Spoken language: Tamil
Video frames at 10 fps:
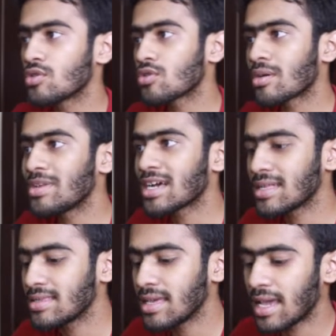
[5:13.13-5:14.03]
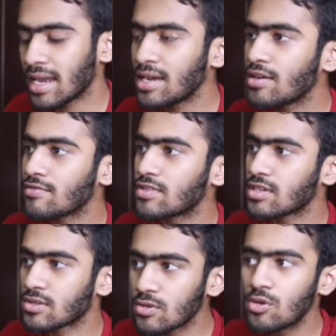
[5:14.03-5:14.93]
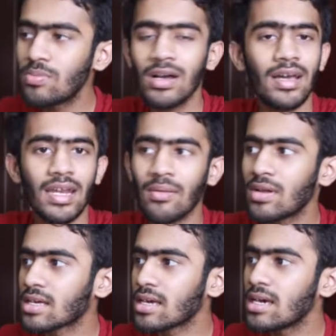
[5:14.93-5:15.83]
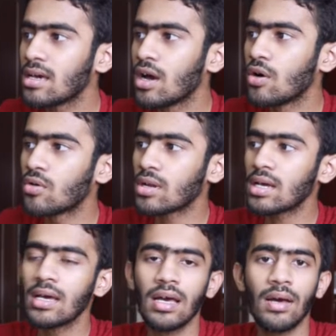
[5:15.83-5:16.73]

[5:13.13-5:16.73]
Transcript: ஸோ நம்மளுக்கு அட் தி எண்ட் ஆஃப் திஸ் லூப் நம்மளுக்கு ஒரு